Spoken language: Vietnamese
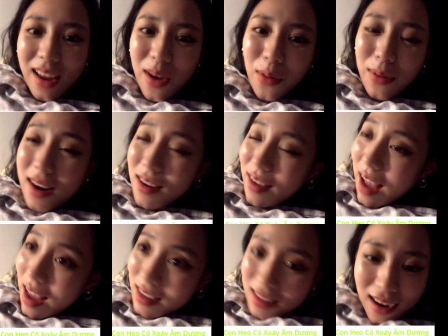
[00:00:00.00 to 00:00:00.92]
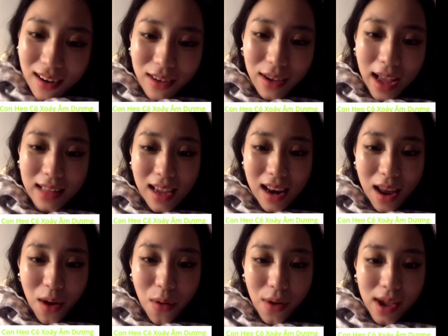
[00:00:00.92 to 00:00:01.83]
Cái lúc đấy nó càng sợ, nó càng thấy
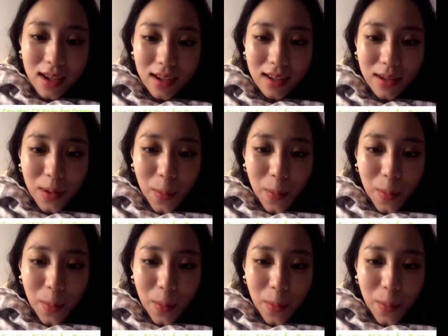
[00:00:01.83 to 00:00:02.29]
lâu ấy.